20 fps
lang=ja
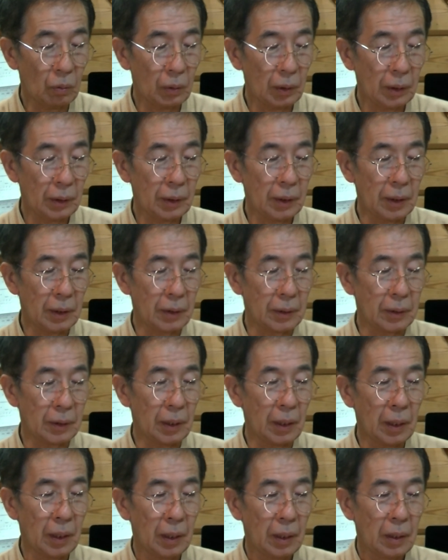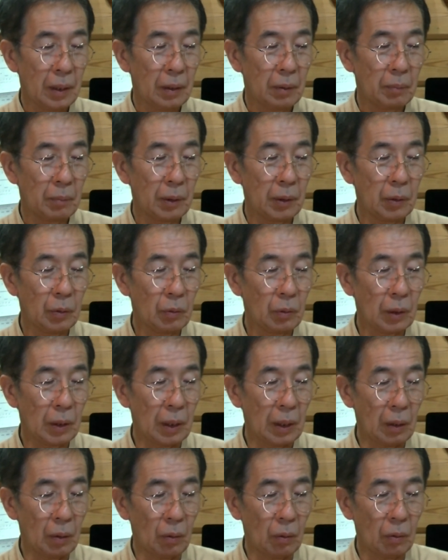れでですね、まあ、評
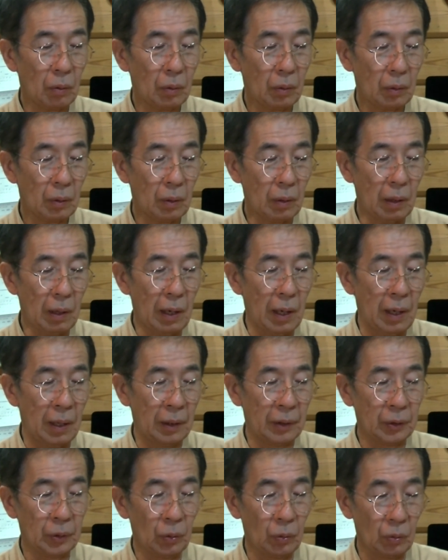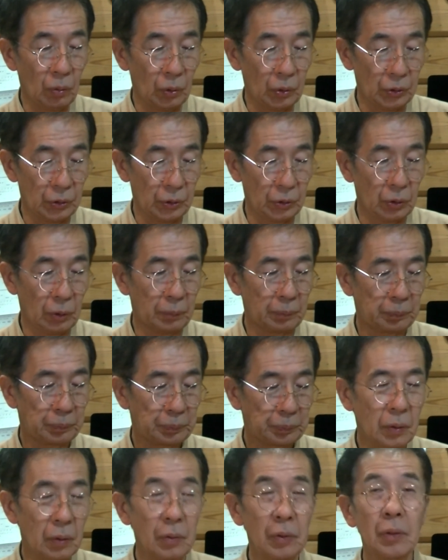価を投稿すると。
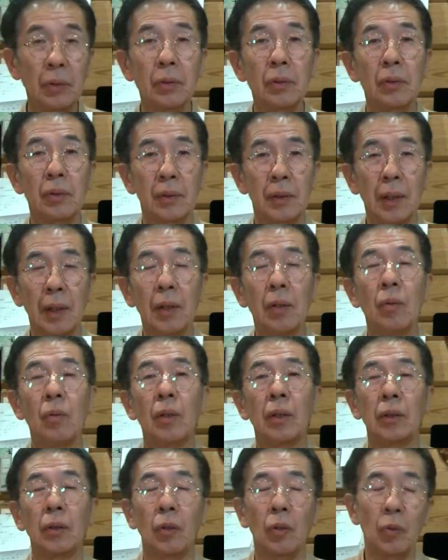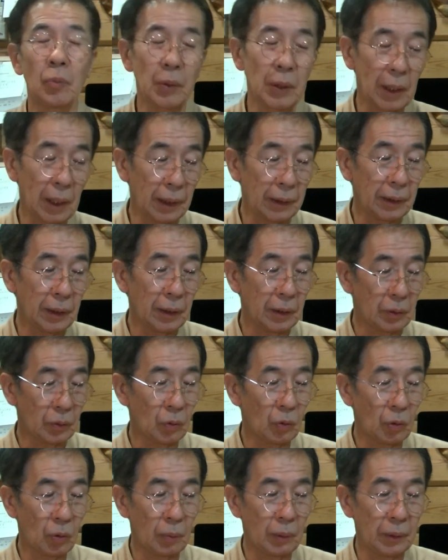そうするとですね、評価とともに相手にそ
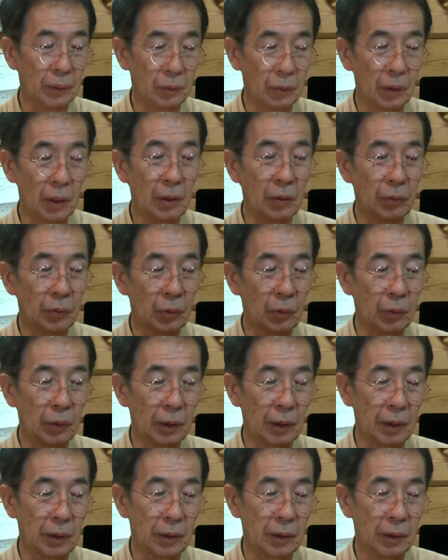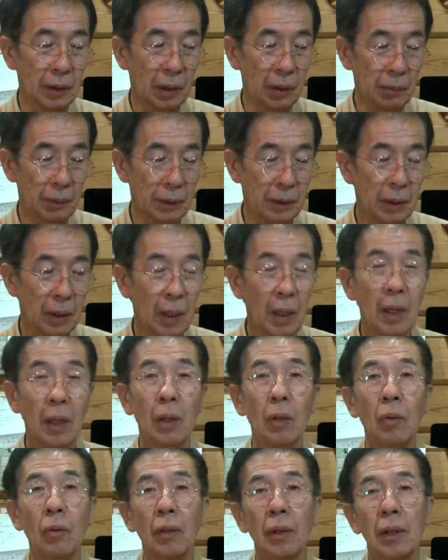のコメントがいくという形になります。
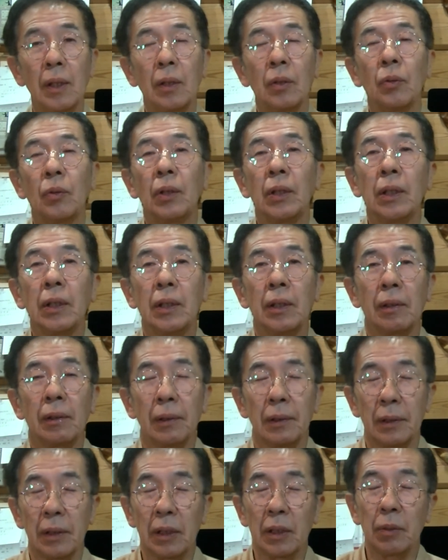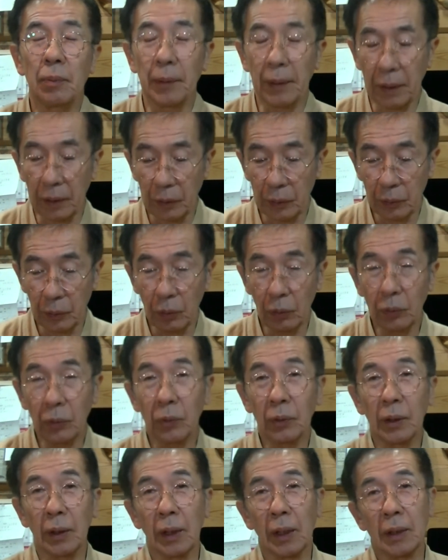これで取引がですね、全て終了とい
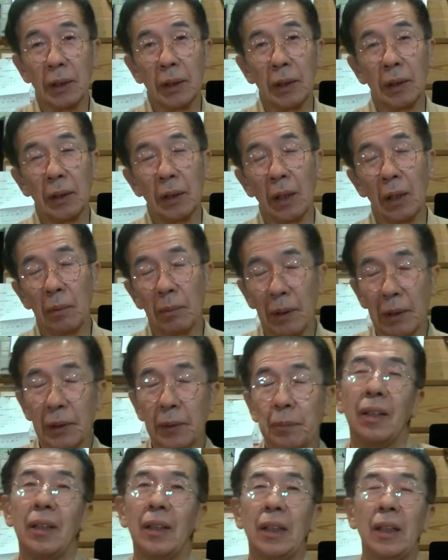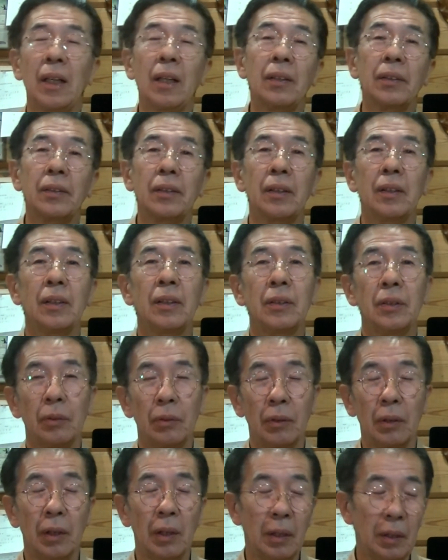う形になります。簡単ですよ
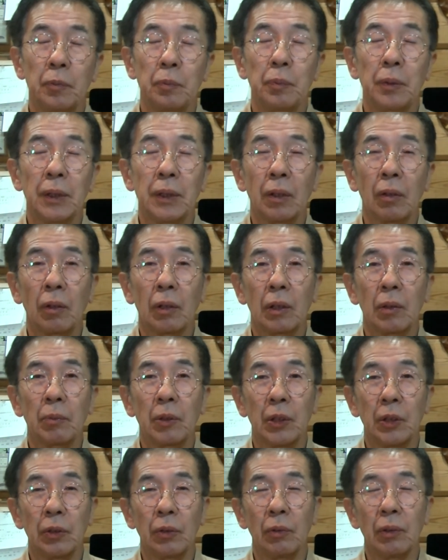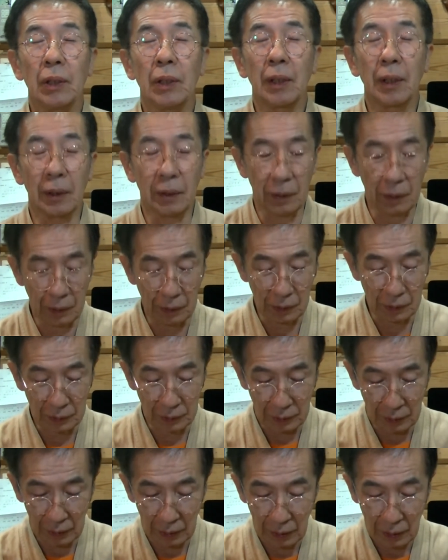ね筆者の方も非常にいい方でで
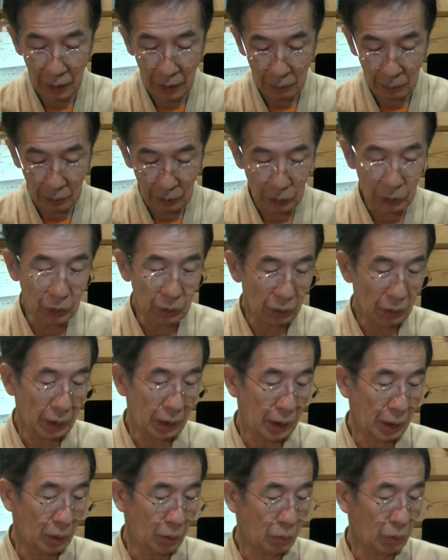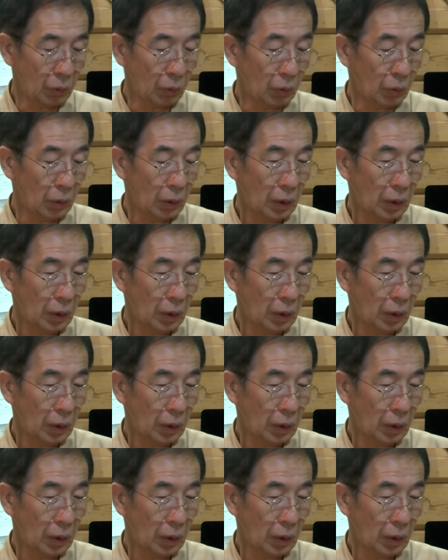すね、ますぐ、えこの